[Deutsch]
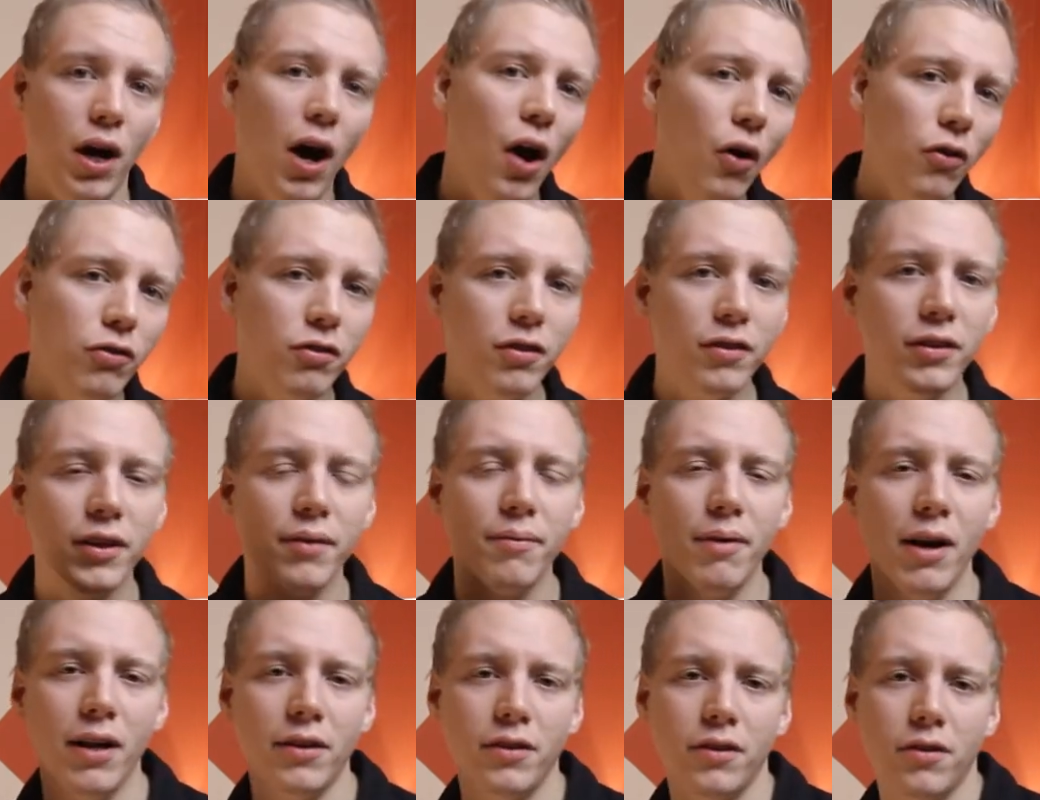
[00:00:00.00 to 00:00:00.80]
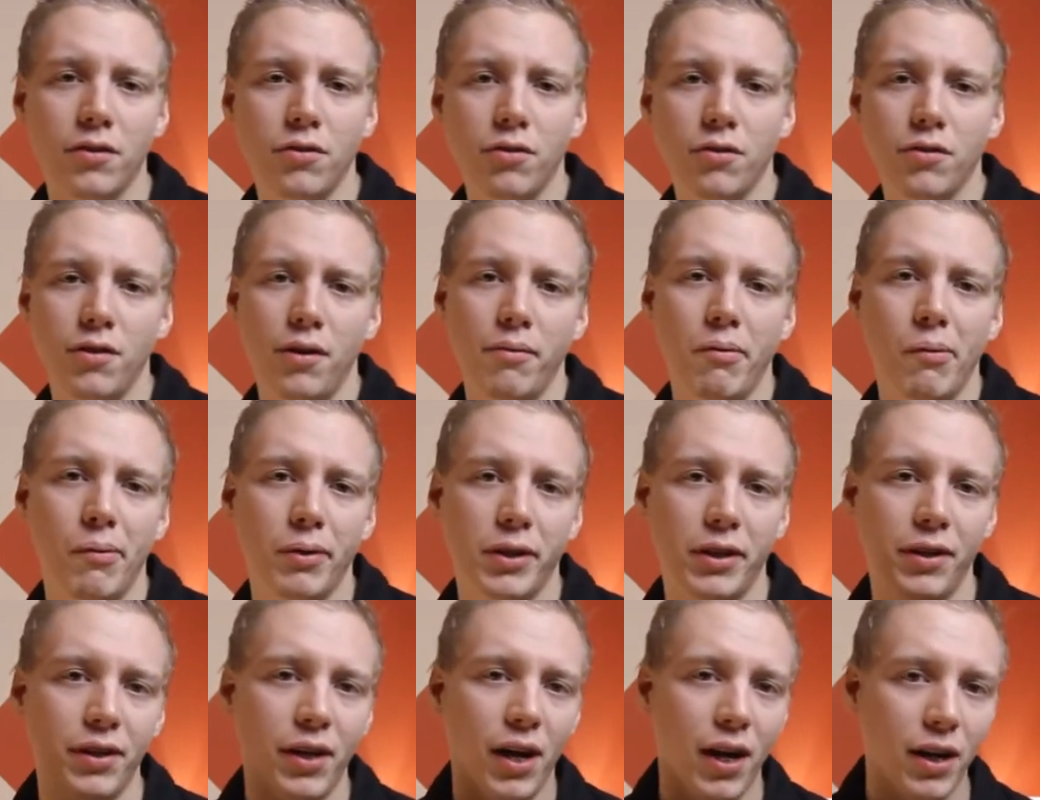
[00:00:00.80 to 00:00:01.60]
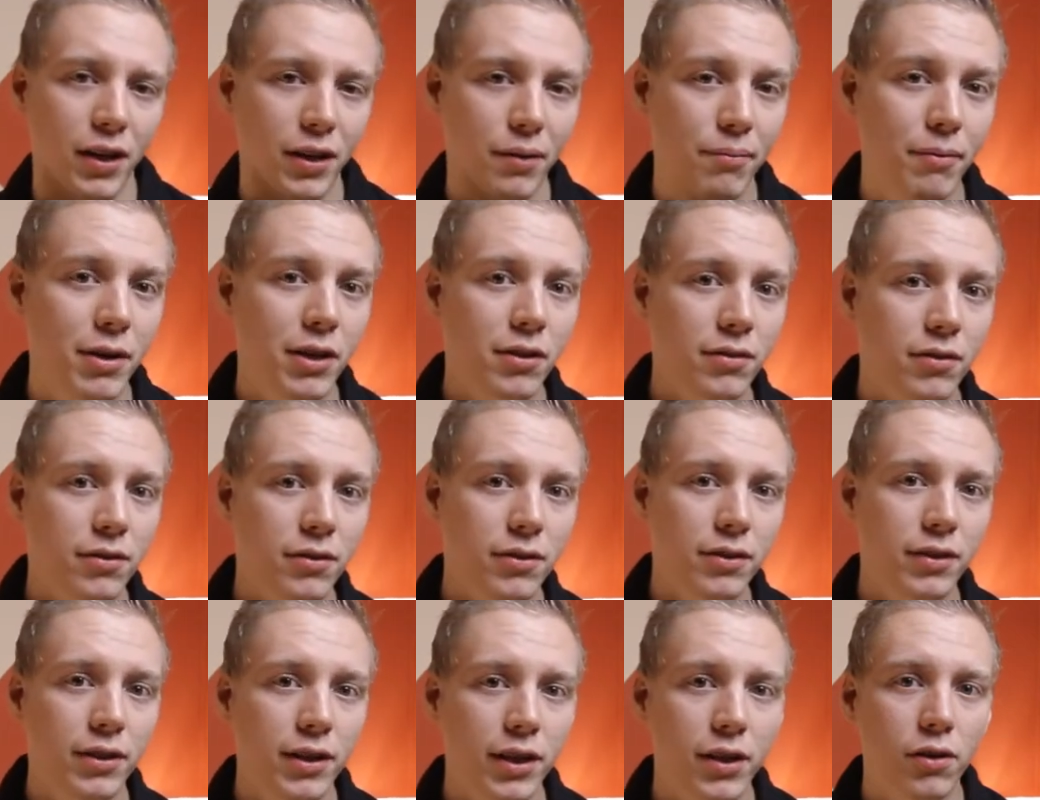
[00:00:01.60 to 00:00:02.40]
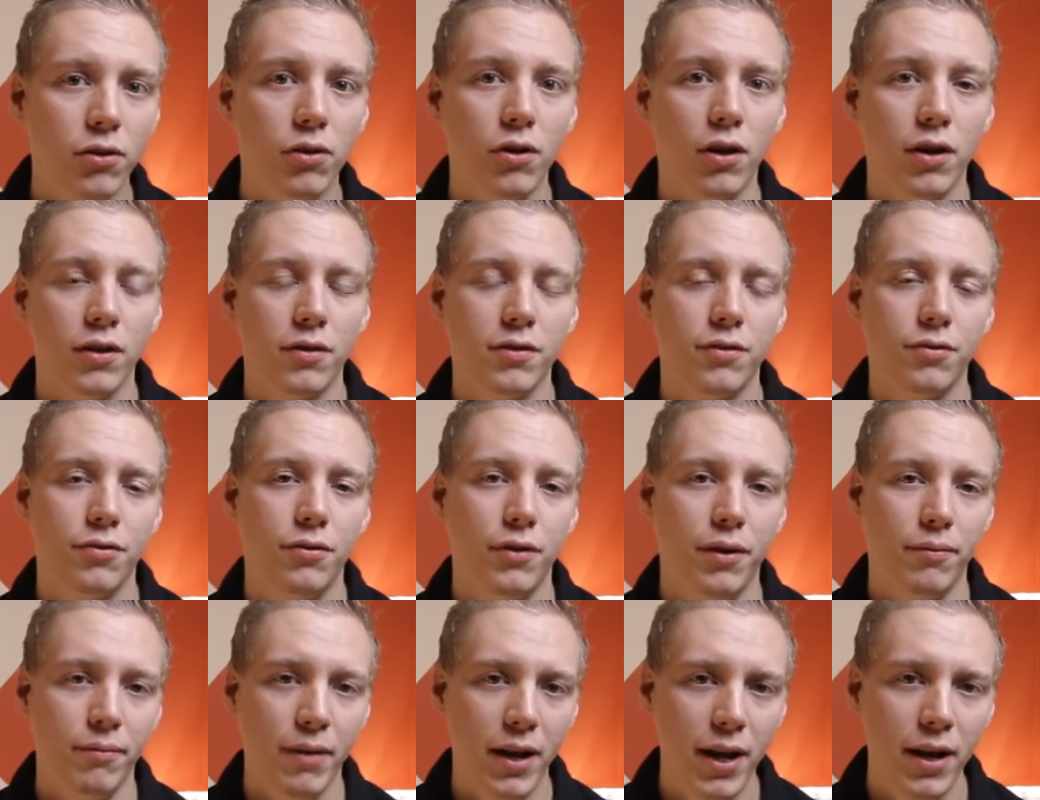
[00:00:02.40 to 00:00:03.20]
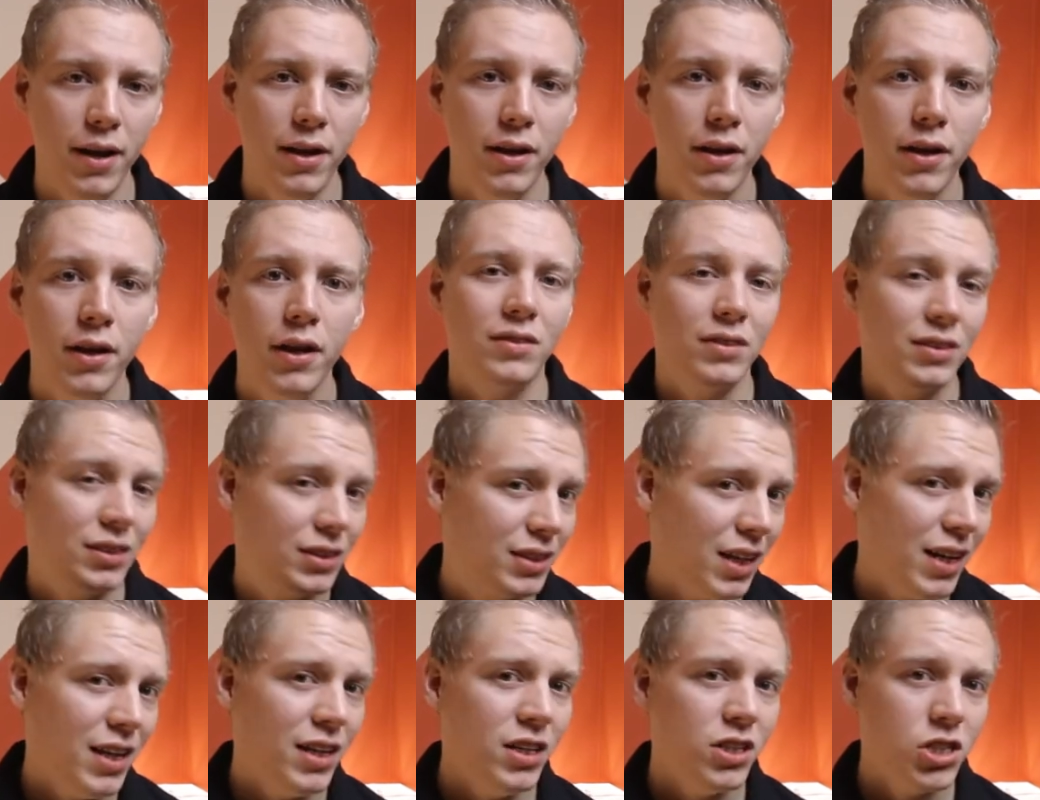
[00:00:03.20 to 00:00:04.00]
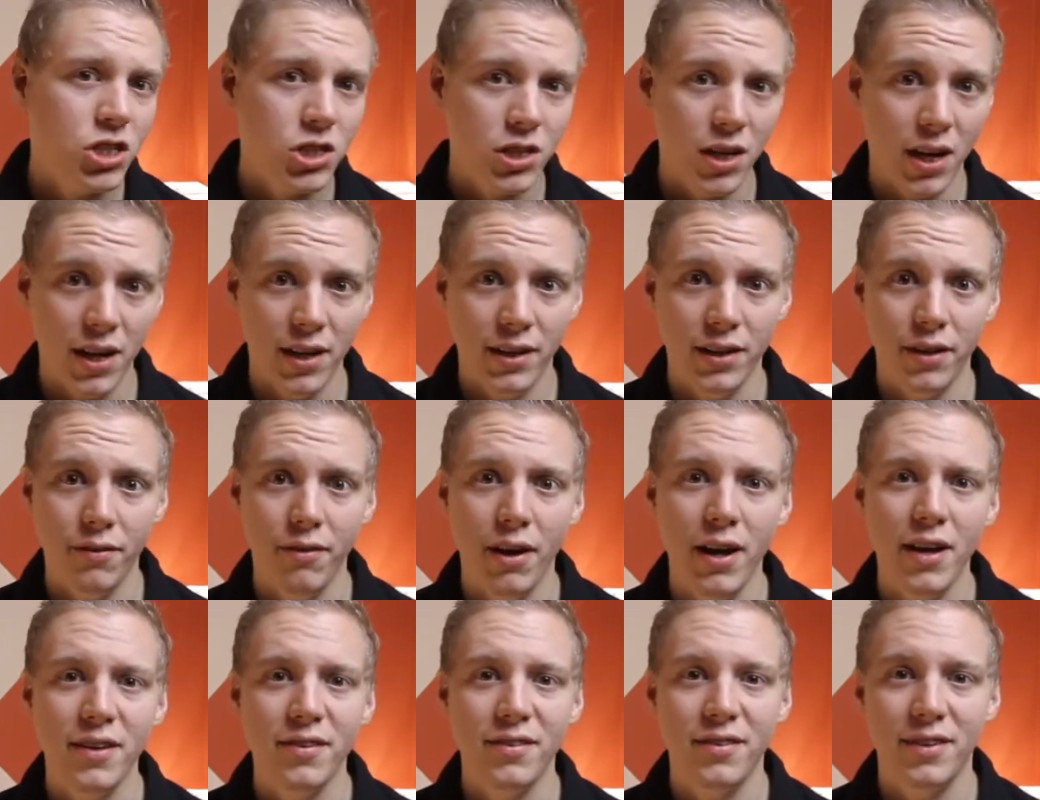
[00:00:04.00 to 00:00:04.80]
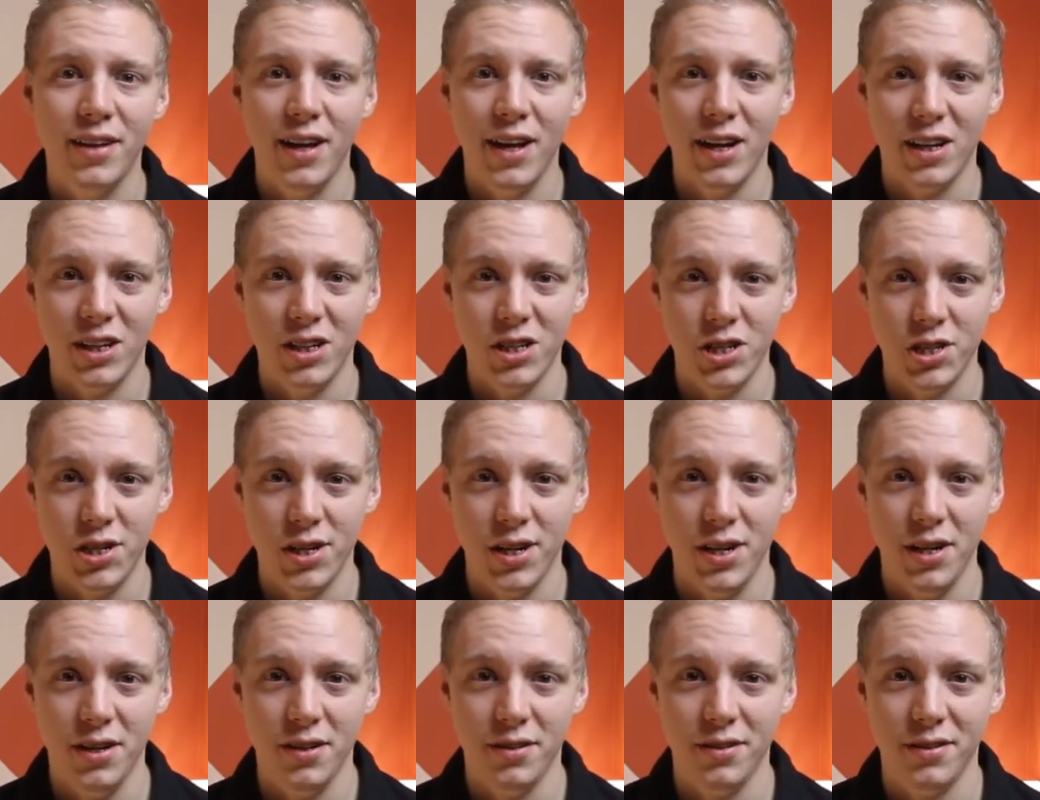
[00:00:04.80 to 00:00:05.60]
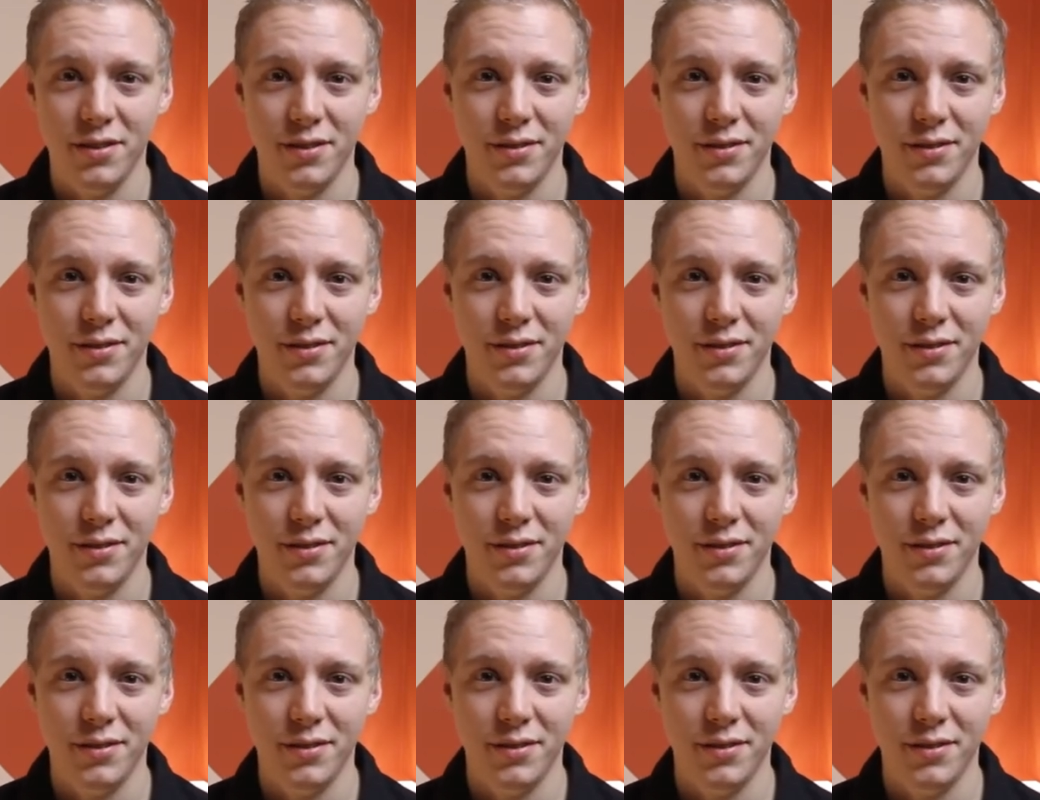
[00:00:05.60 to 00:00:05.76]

Außerdem hat er zusammen mit den Alchemisten Nicolas Flamel den Stein der Weisen hergestellt.